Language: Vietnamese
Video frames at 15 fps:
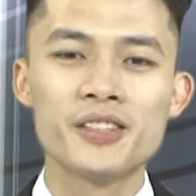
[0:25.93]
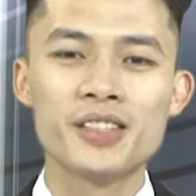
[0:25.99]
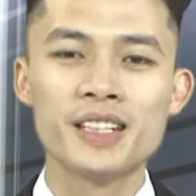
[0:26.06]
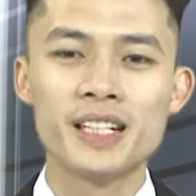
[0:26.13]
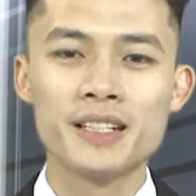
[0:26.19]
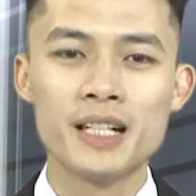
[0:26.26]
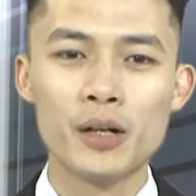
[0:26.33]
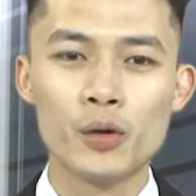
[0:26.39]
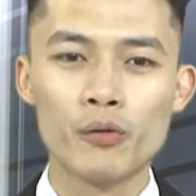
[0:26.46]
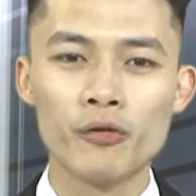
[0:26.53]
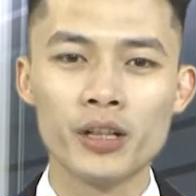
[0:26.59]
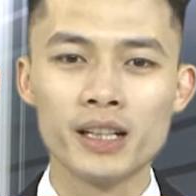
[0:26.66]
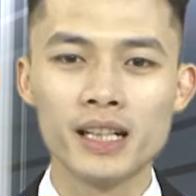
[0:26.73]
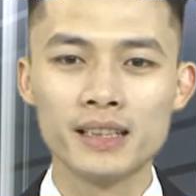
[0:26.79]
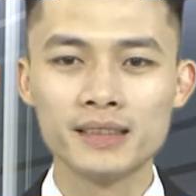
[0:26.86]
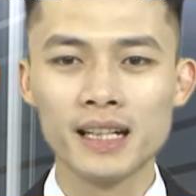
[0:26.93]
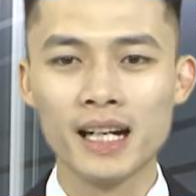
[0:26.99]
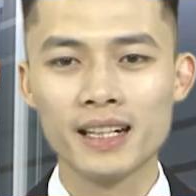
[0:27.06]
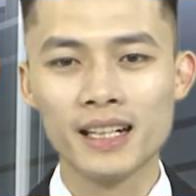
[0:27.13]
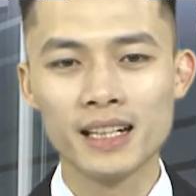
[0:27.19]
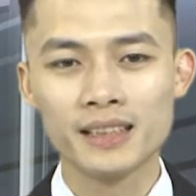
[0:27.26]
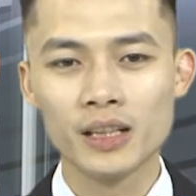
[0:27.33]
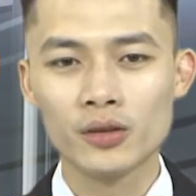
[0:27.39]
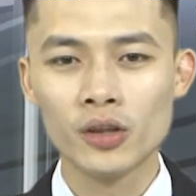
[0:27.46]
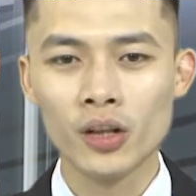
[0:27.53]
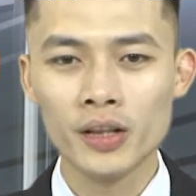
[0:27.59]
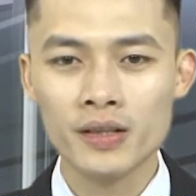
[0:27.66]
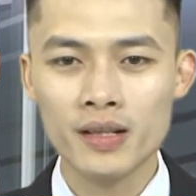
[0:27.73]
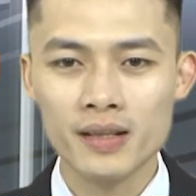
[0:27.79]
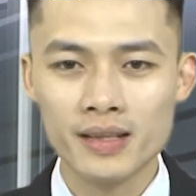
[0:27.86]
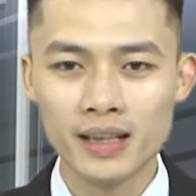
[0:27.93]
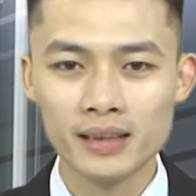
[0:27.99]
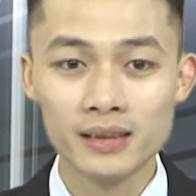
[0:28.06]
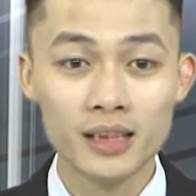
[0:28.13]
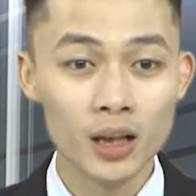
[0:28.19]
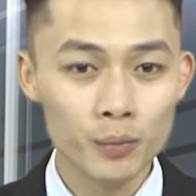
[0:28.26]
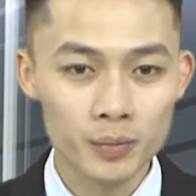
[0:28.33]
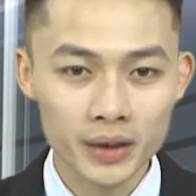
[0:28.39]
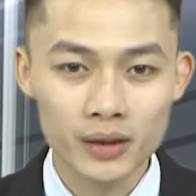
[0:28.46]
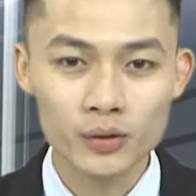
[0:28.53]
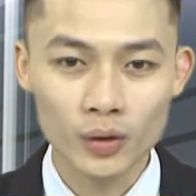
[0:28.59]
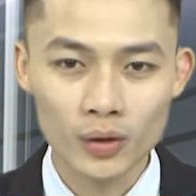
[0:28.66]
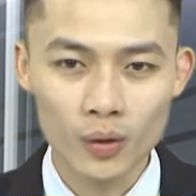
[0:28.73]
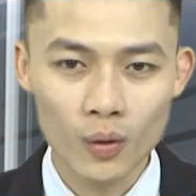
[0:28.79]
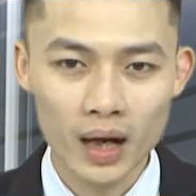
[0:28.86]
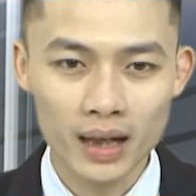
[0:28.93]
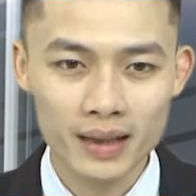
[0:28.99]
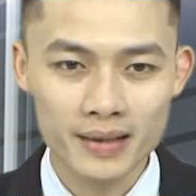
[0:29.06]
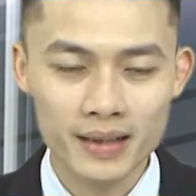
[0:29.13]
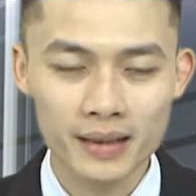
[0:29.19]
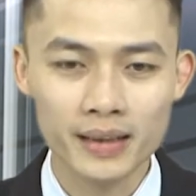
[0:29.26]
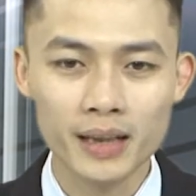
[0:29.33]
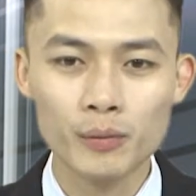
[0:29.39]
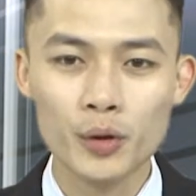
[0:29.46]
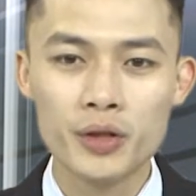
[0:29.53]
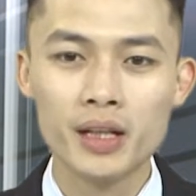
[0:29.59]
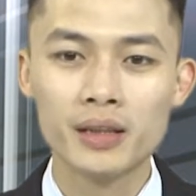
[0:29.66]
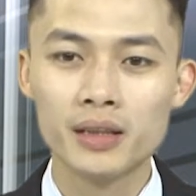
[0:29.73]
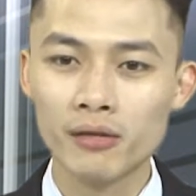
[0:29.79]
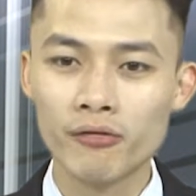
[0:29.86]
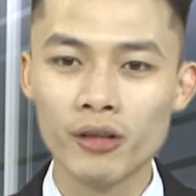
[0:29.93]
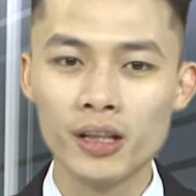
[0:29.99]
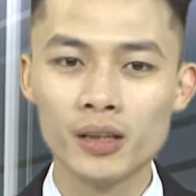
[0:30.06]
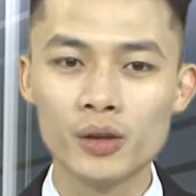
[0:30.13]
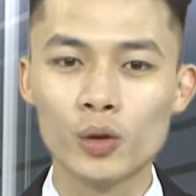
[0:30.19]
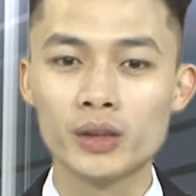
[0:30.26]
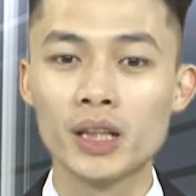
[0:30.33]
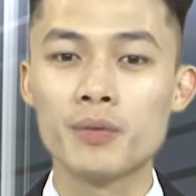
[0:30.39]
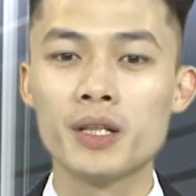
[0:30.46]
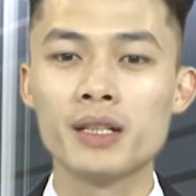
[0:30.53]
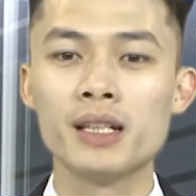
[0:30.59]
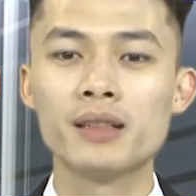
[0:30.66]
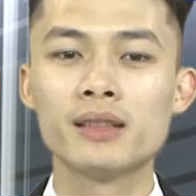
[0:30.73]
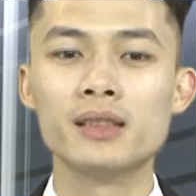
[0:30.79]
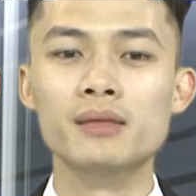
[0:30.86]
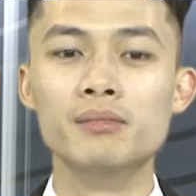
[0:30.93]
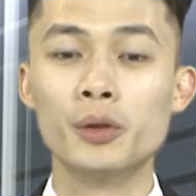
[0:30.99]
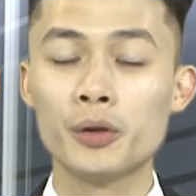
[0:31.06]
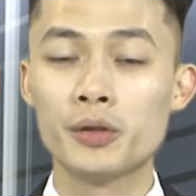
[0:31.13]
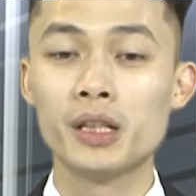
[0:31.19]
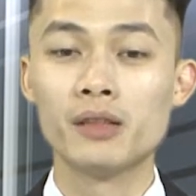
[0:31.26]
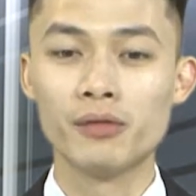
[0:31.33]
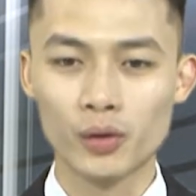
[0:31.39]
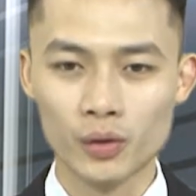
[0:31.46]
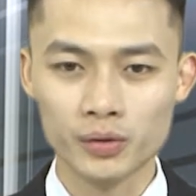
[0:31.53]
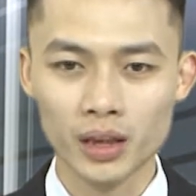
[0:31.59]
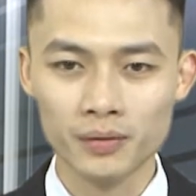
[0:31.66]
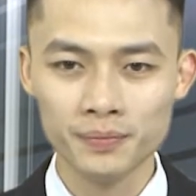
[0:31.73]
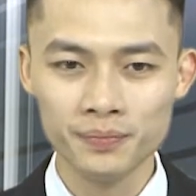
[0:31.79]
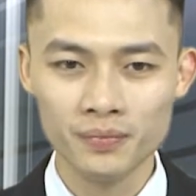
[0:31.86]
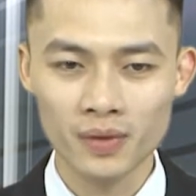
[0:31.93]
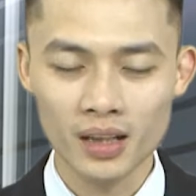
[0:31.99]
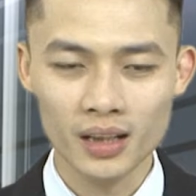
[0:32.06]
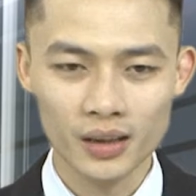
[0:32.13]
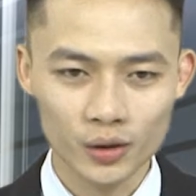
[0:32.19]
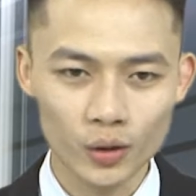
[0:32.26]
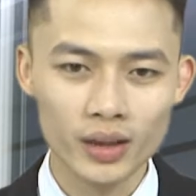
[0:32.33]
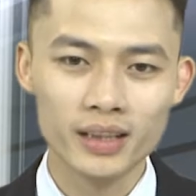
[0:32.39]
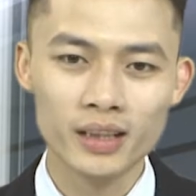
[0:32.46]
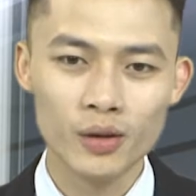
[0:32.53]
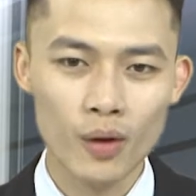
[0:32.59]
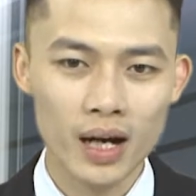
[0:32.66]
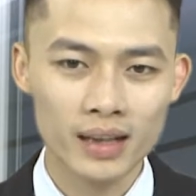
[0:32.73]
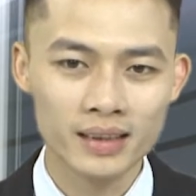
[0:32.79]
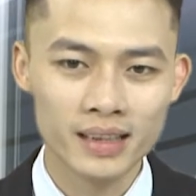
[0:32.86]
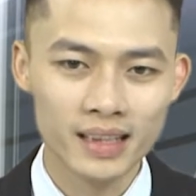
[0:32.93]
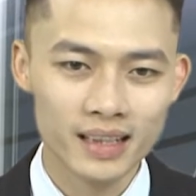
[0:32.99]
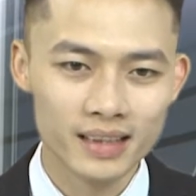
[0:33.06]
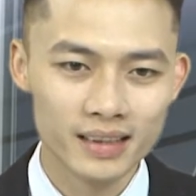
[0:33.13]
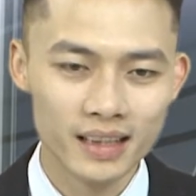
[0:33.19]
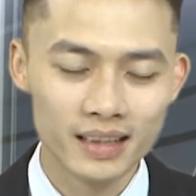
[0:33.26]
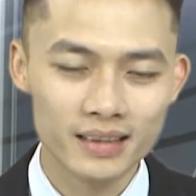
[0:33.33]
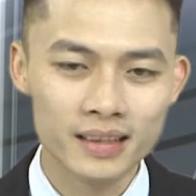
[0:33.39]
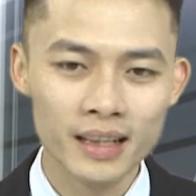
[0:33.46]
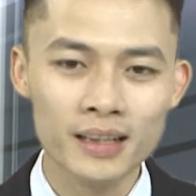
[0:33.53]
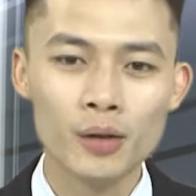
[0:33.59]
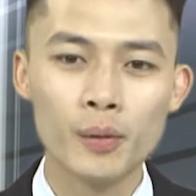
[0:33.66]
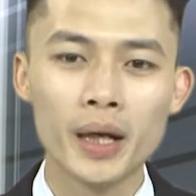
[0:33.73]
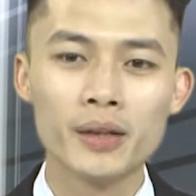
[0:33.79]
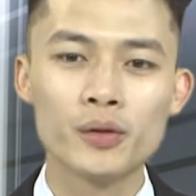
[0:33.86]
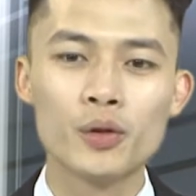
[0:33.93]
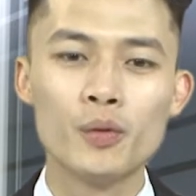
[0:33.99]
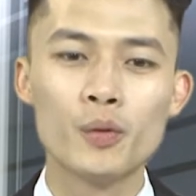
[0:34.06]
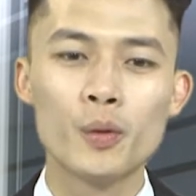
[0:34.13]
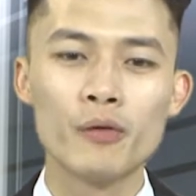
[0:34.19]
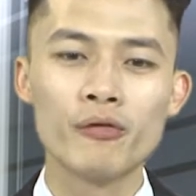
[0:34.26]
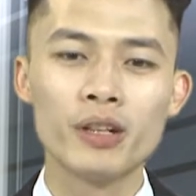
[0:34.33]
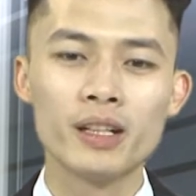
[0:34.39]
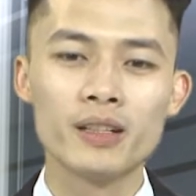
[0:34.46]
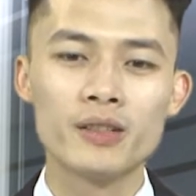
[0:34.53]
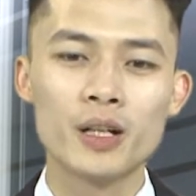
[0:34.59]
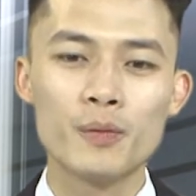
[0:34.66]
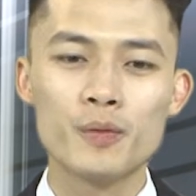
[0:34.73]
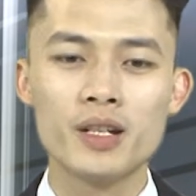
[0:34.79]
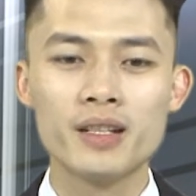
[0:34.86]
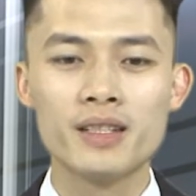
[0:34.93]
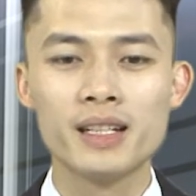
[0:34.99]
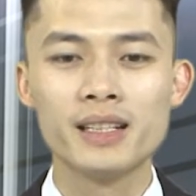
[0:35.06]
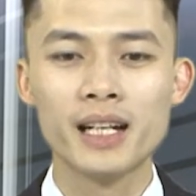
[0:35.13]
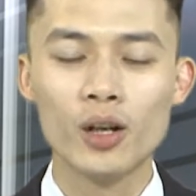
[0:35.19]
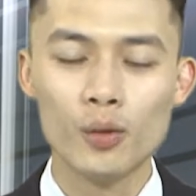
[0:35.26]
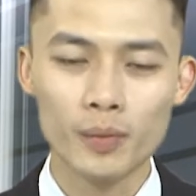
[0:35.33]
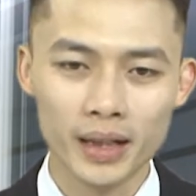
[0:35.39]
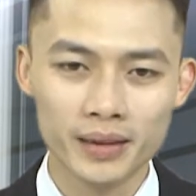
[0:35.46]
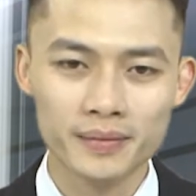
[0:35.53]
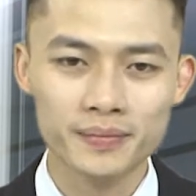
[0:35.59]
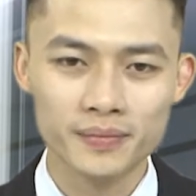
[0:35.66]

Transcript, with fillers: Xin kính chào quý vị khán giả đang theo dõi chương trình Góc nhìn tuần qua trên kênh Môi trường TV của tạp chí điện tử Môi trường và Cuộc sống. Tôi là Đức Quang, người sẽ đồng hành cùng quý vị trong chương trình ngày hôm nay.